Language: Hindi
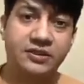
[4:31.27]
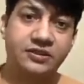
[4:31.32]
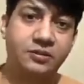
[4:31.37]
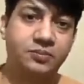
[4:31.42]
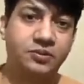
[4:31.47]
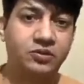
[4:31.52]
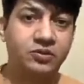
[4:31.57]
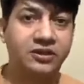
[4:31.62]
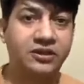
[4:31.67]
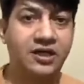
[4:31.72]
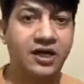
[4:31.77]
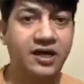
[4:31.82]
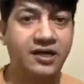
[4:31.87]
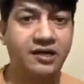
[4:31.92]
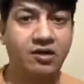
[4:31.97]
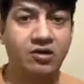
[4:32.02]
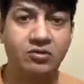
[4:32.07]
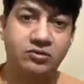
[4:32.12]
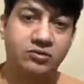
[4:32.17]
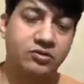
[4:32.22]
बीजेपी को
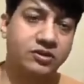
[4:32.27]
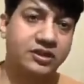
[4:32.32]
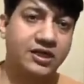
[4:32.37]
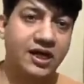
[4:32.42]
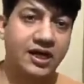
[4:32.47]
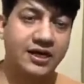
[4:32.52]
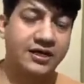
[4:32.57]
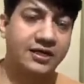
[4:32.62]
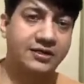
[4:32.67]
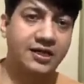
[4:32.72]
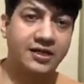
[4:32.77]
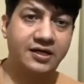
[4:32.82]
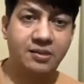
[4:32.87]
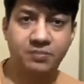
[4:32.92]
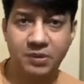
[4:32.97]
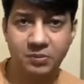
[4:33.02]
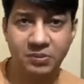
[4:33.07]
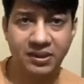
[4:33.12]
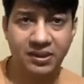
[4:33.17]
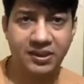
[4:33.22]
दिखाएगा और उसको दिखाएगा ताकि
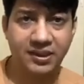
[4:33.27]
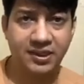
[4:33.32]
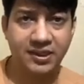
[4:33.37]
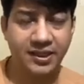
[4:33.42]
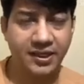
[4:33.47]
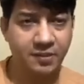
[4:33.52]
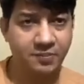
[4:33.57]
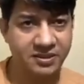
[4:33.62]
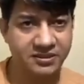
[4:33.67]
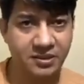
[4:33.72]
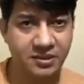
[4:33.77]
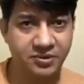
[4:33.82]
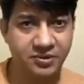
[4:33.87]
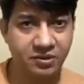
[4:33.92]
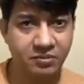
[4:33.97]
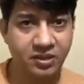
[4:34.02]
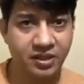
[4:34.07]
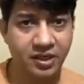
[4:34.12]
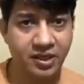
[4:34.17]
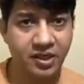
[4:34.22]
पब्लिक के अंदर एक
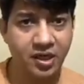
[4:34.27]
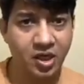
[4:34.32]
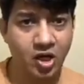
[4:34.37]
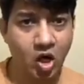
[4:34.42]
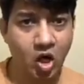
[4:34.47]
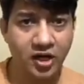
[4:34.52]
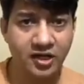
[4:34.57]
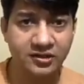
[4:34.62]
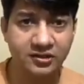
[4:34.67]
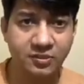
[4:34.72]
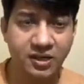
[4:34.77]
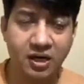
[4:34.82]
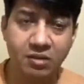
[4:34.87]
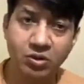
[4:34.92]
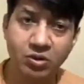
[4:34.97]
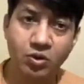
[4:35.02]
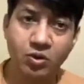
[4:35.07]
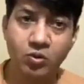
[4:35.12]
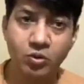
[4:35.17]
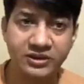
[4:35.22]
परसेप्शन बने और इसमें
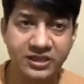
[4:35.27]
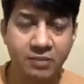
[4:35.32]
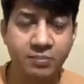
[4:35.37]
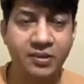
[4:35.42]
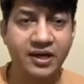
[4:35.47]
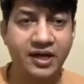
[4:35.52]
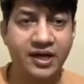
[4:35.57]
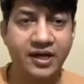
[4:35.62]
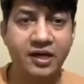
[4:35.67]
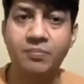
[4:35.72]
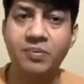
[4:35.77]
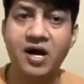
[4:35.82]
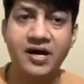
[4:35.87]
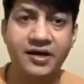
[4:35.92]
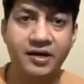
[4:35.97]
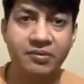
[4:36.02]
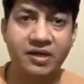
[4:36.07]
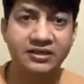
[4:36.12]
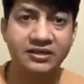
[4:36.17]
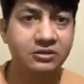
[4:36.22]
हम लोग उलझे पड़े रहे
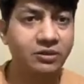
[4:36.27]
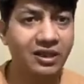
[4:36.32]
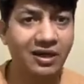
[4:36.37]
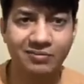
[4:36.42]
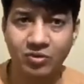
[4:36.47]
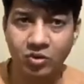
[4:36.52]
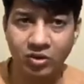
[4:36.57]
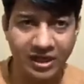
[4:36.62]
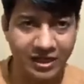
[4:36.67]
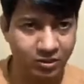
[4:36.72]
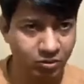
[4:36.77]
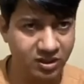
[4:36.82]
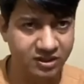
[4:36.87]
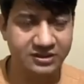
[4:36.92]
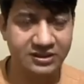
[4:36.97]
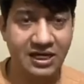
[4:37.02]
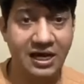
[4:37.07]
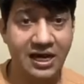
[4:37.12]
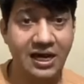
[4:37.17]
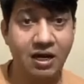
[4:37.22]
पार्टीबाजी में हमको नहीं
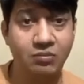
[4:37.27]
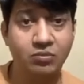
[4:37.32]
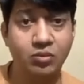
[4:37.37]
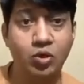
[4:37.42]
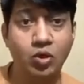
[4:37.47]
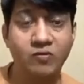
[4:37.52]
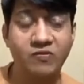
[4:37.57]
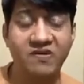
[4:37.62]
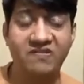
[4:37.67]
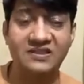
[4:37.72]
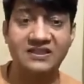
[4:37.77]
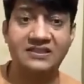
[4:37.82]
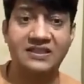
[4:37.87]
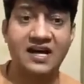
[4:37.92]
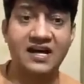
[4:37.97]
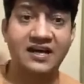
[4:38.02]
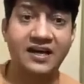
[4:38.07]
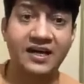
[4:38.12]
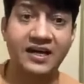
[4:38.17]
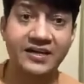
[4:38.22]
उलझना है हमको
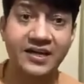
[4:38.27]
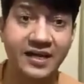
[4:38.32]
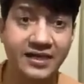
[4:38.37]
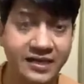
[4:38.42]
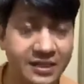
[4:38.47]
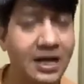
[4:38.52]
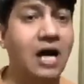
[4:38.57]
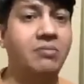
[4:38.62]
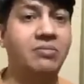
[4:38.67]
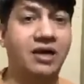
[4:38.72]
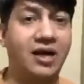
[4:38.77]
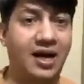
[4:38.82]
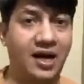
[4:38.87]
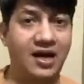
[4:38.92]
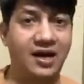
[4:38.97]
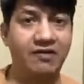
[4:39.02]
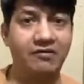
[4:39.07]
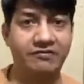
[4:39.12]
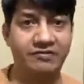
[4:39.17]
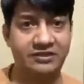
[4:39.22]
व्यवस्था के लिए ही काम
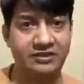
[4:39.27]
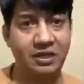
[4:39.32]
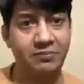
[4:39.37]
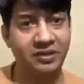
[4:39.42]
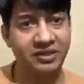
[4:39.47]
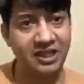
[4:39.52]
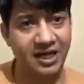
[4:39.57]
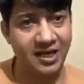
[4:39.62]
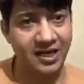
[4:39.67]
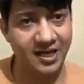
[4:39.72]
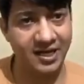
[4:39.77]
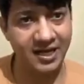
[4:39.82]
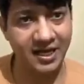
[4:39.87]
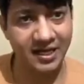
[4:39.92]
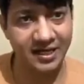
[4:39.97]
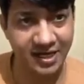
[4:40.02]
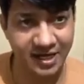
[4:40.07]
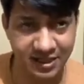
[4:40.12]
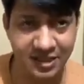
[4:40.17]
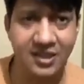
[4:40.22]
करना है व्यवस्था बदलने
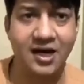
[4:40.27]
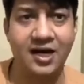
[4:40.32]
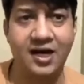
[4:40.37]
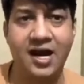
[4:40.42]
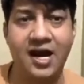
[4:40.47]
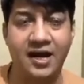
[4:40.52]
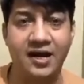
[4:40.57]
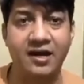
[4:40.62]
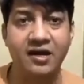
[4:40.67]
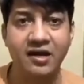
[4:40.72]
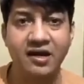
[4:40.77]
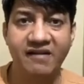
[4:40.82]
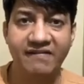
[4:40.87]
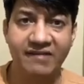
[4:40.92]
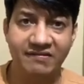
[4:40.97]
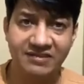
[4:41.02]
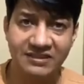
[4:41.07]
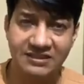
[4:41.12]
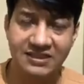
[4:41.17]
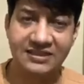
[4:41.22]
के लिए ही करना है
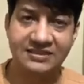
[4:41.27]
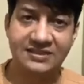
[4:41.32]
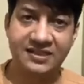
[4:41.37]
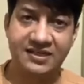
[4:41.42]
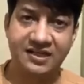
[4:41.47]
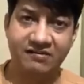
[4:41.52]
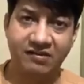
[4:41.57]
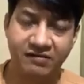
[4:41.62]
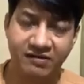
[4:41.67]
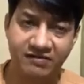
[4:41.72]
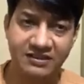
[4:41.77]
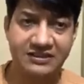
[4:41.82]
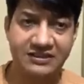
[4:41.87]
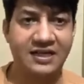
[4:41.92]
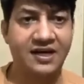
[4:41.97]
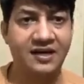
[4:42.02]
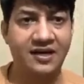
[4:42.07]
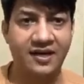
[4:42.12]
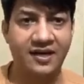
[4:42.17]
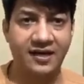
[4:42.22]
व्यवस्था से केवल
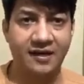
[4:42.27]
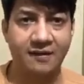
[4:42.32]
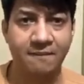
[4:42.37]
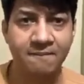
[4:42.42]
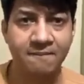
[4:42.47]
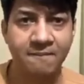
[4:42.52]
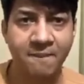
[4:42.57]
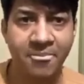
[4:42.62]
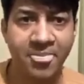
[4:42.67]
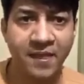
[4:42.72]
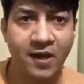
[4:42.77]
व्यवस्था लड़ेगी